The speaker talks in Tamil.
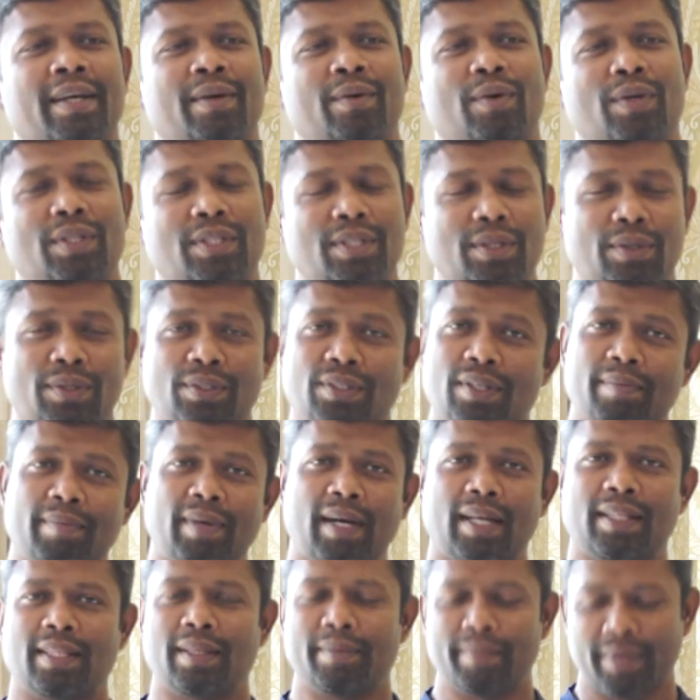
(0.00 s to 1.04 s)
ஒருத்தர் ஒருத்தர்
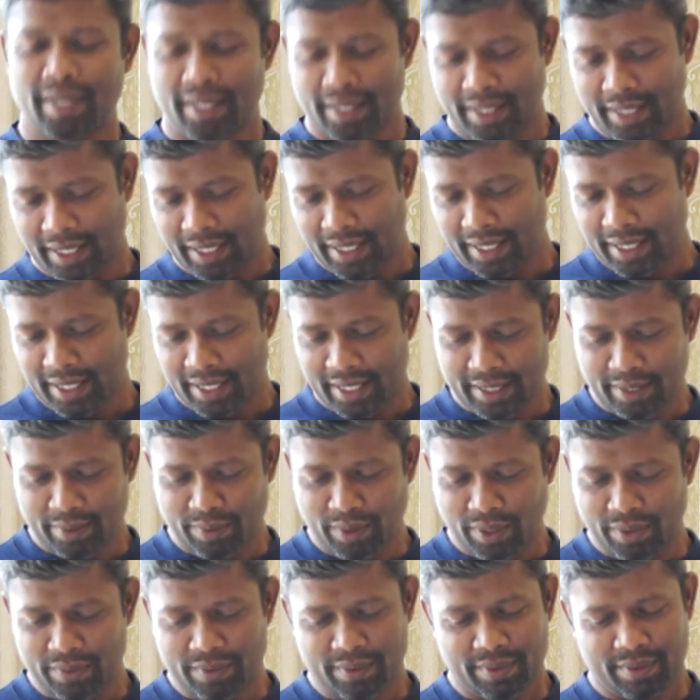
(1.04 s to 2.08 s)
மாற்றாமல் இருந்தாலே அந்த
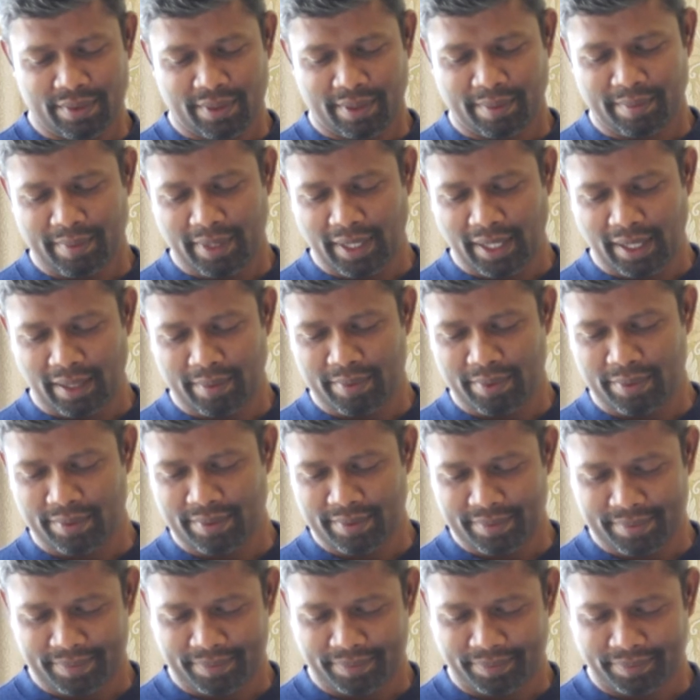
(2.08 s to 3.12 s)
உறவு ரொம்ப நல்லா
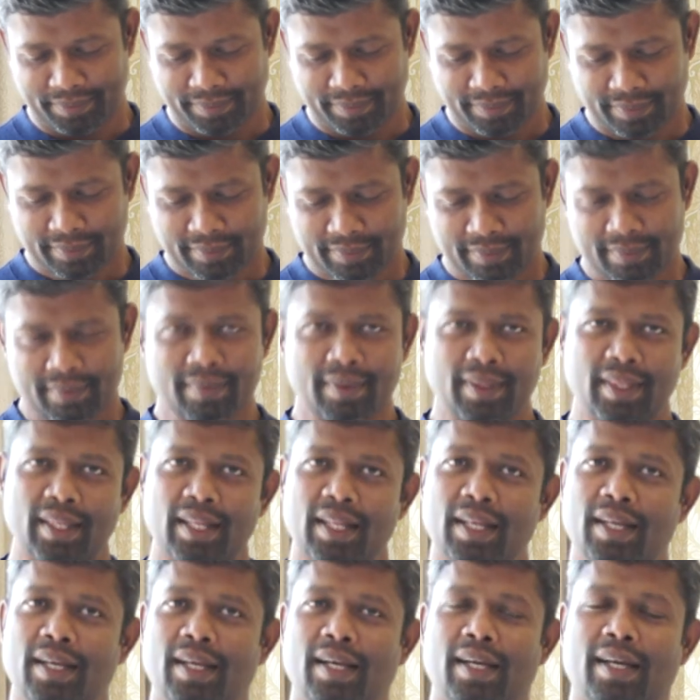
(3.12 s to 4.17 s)
போகும்
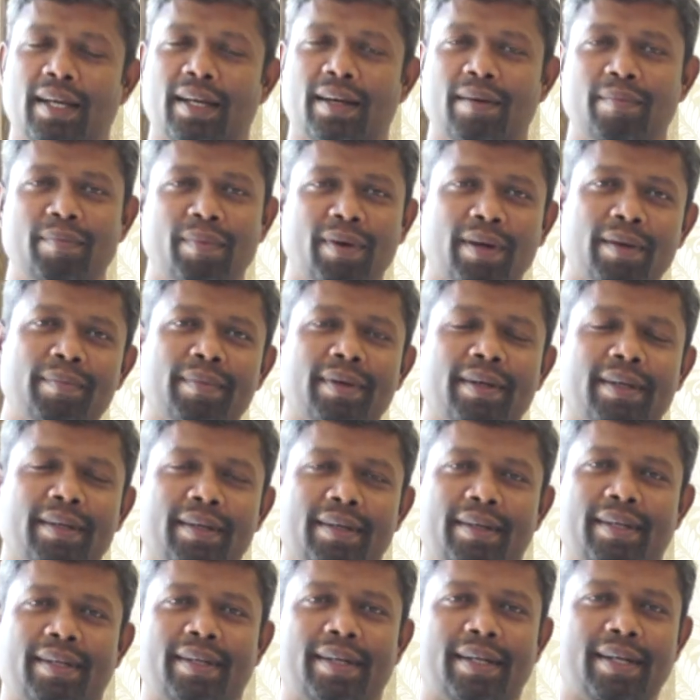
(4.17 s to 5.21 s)
ரொம்ப ரொம்ப
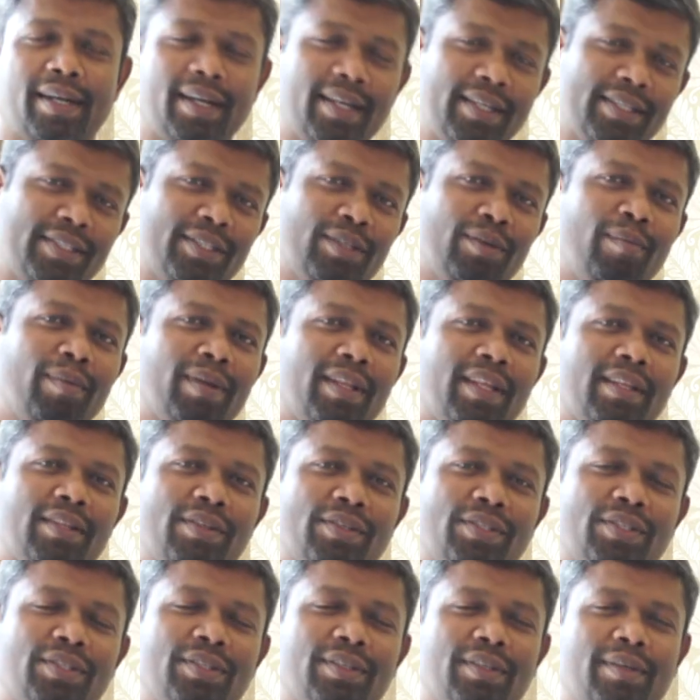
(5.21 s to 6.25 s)
கடைசி ஒன்பதாவது
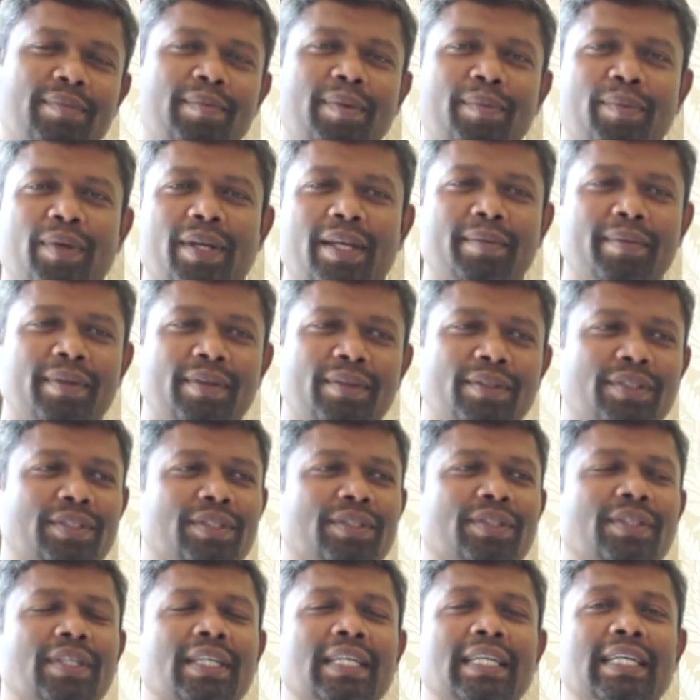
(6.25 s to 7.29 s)
விஷயம் ரொம்ப முக்கியமான
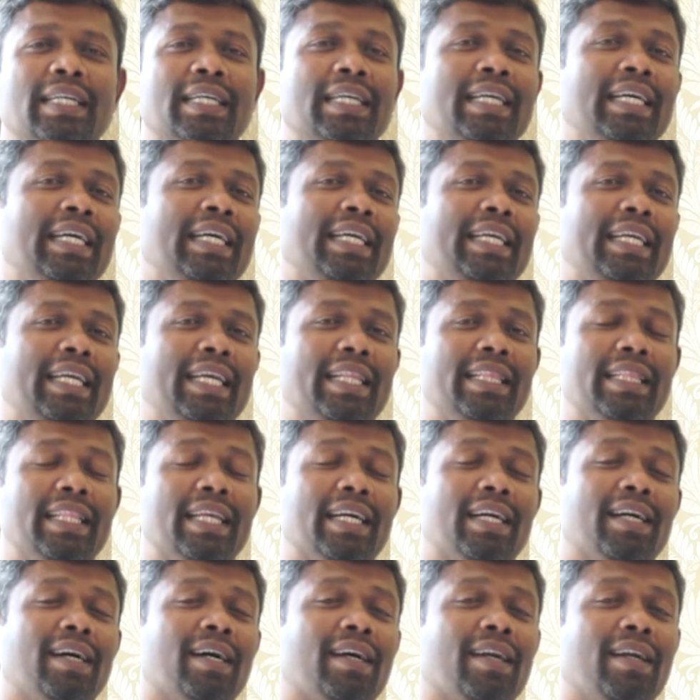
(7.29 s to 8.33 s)
விஷயம் எந்த
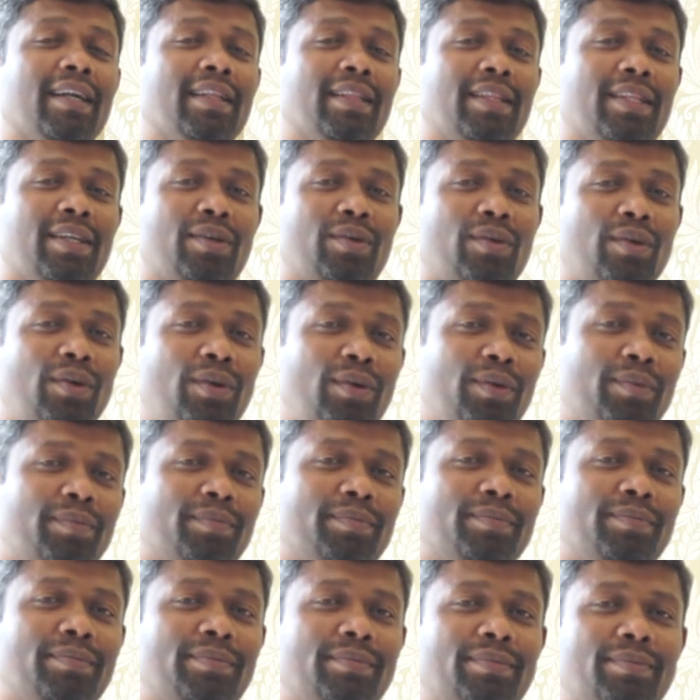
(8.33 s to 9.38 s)
காரணத்தை கொண்டும்
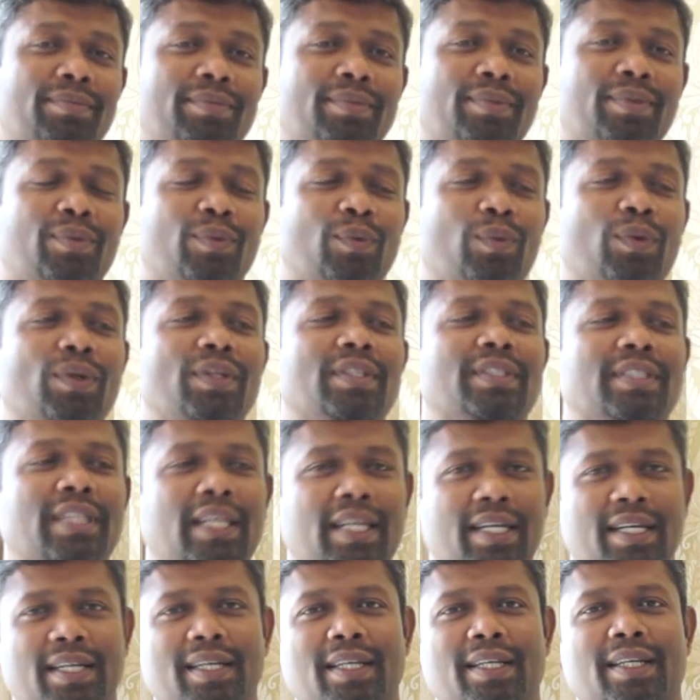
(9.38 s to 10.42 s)
ஒரு
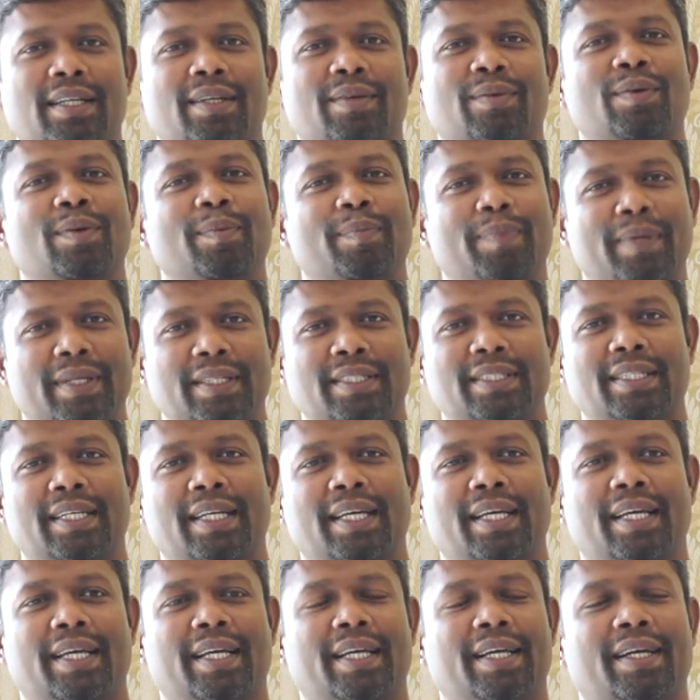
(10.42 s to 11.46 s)
சிக்கல் ஒரு பிரச்சனை
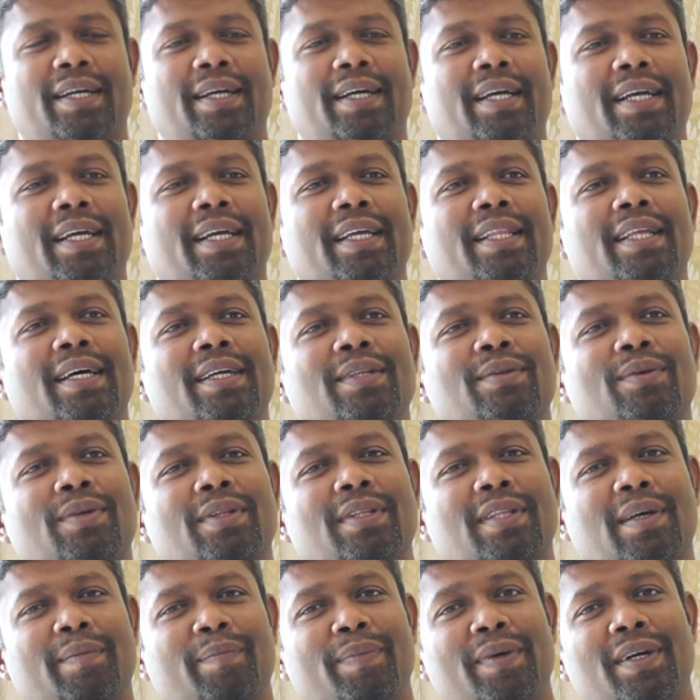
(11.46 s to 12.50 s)
ஏதாவது ஒரு
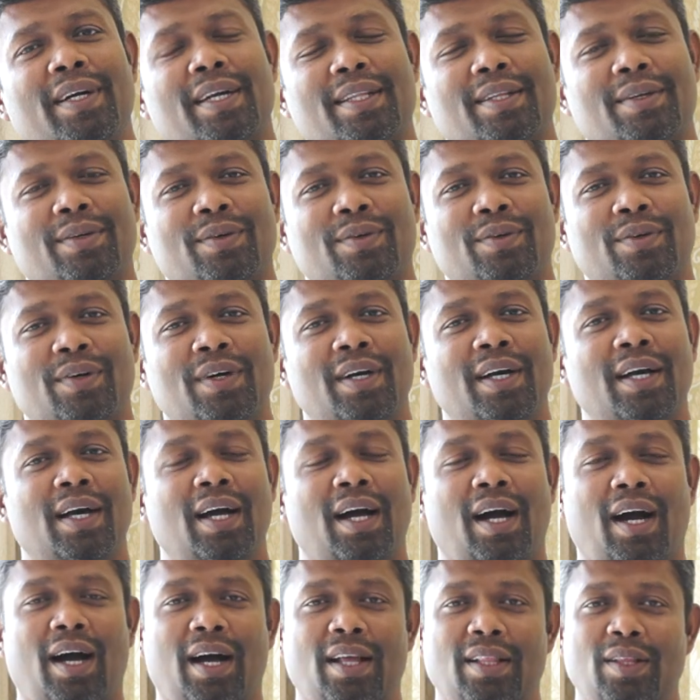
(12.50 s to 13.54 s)
தப்பு நடந்திருக்கும்
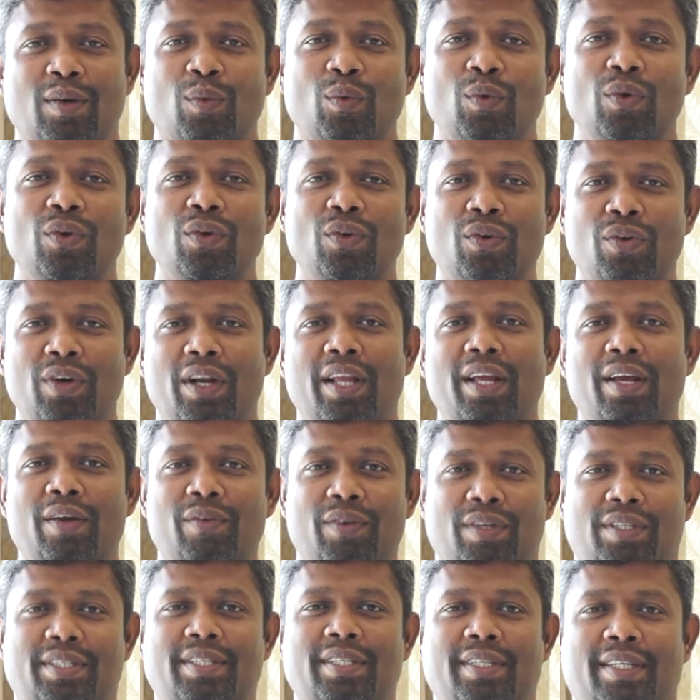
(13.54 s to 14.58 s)
அதை உள்ளுக்குள்ளேயே
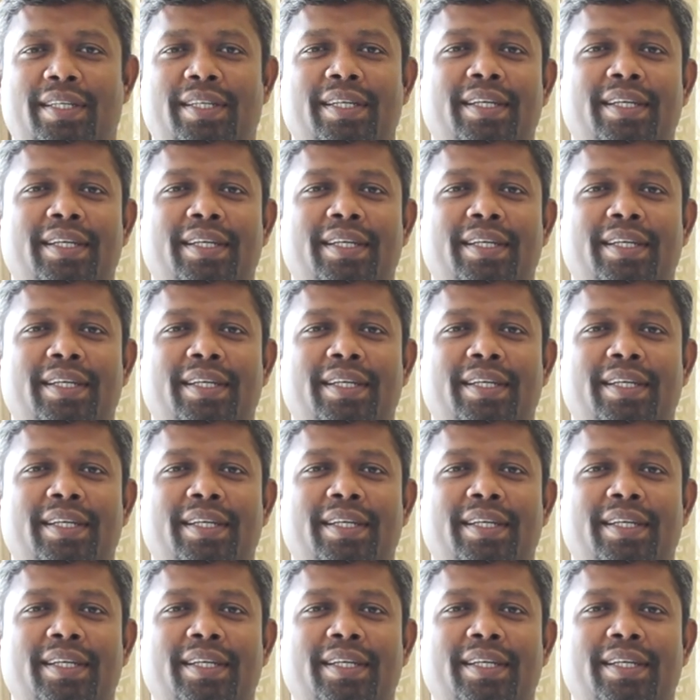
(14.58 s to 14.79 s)
வச்சு